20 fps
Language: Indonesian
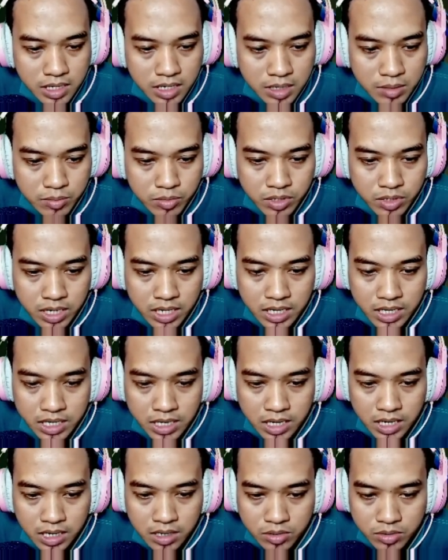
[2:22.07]
pulang Lana
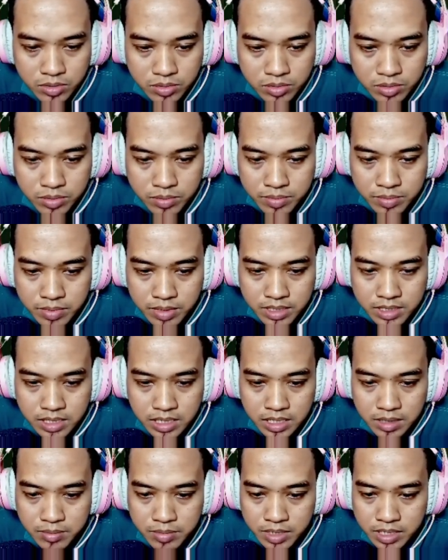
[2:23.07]
aku masalah
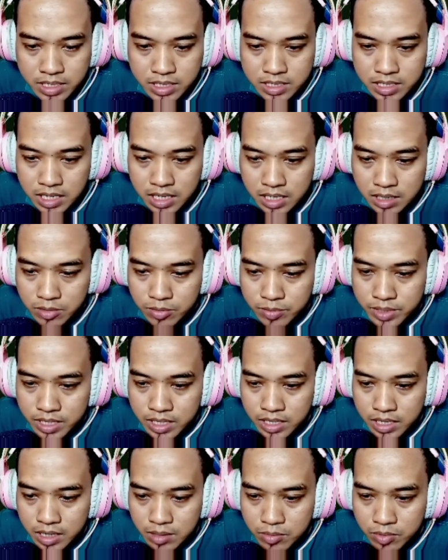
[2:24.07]
biaya jangan kamu
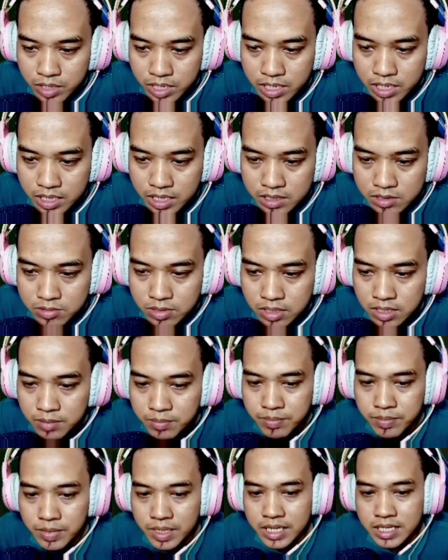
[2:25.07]
pikirkan mungkin nanti
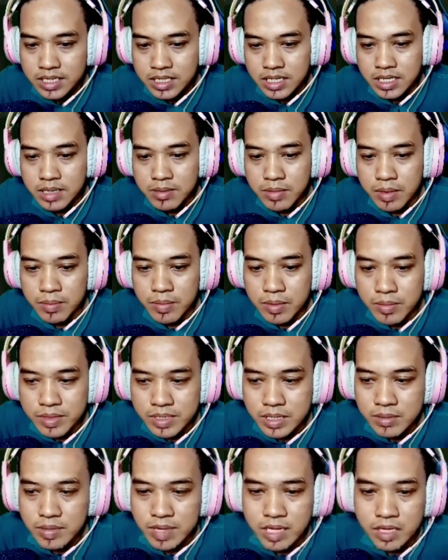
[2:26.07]
sampai sini Bapak bisa
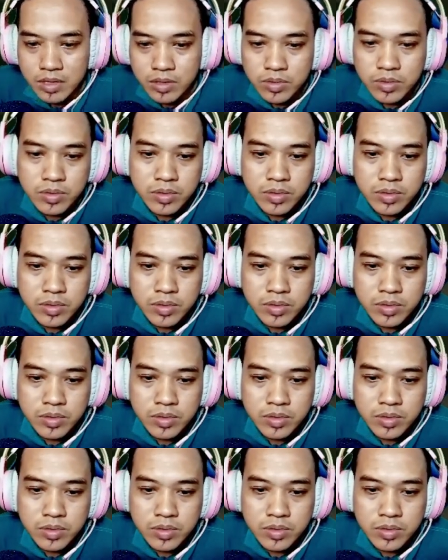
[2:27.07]
bantu